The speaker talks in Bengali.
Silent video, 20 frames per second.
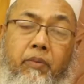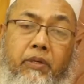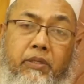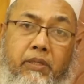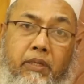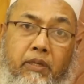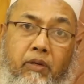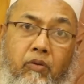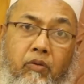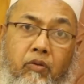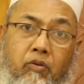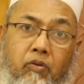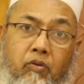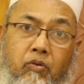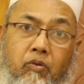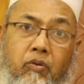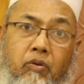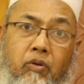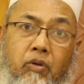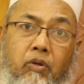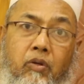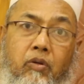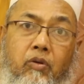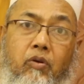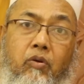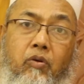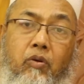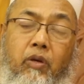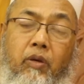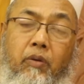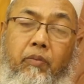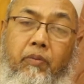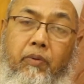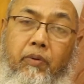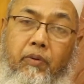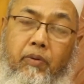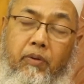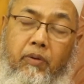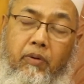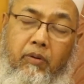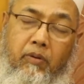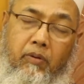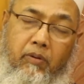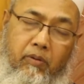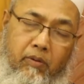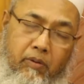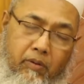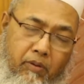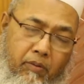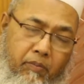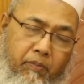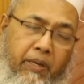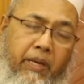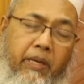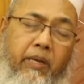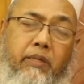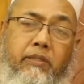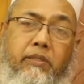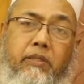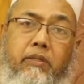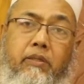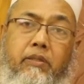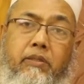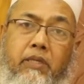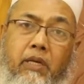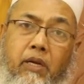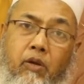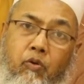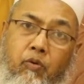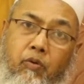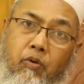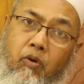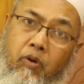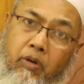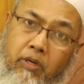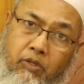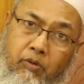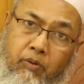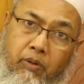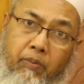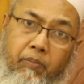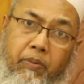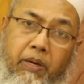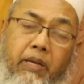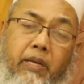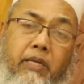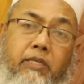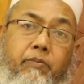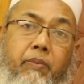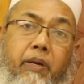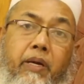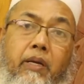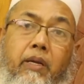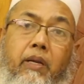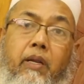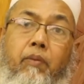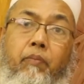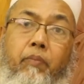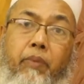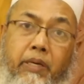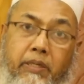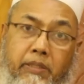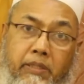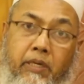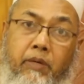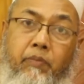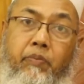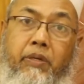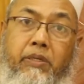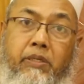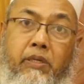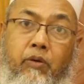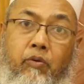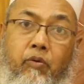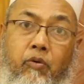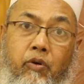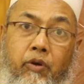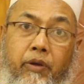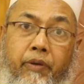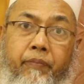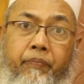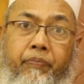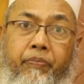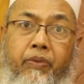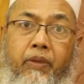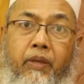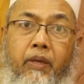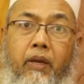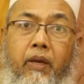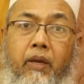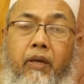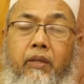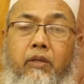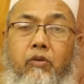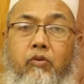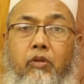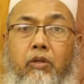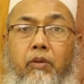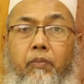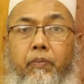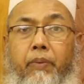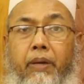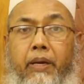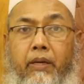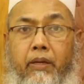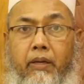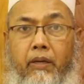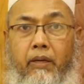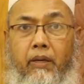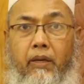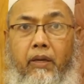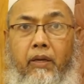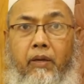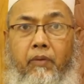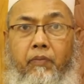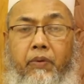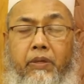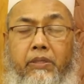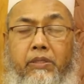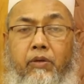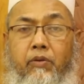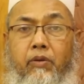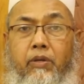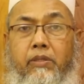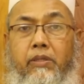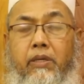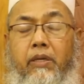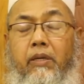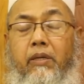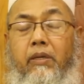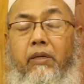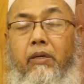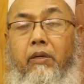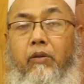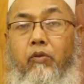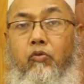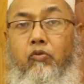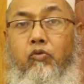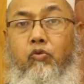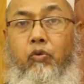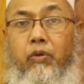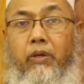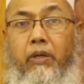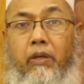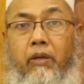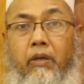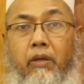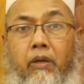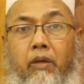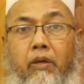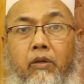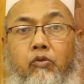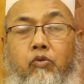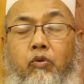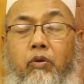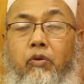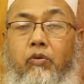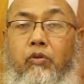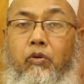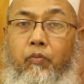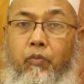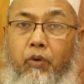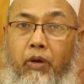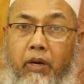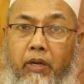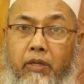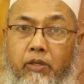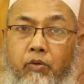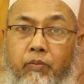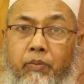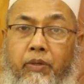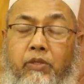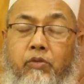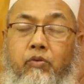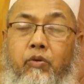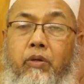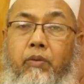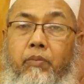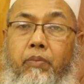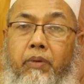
আমরা সাধারণত ওই ভাইরাস ছাড়াও অনেক সময় ভাইরাস ব্যাকটেরিয়া মিক্সড ইনফেকশনও হয় এক্ষেত্রে যদি ব্যাকটেরিয়াল ইনফেকশন হয় সেখানে কিন্তু চোখের চোখে যে ময়লা জমে চোখে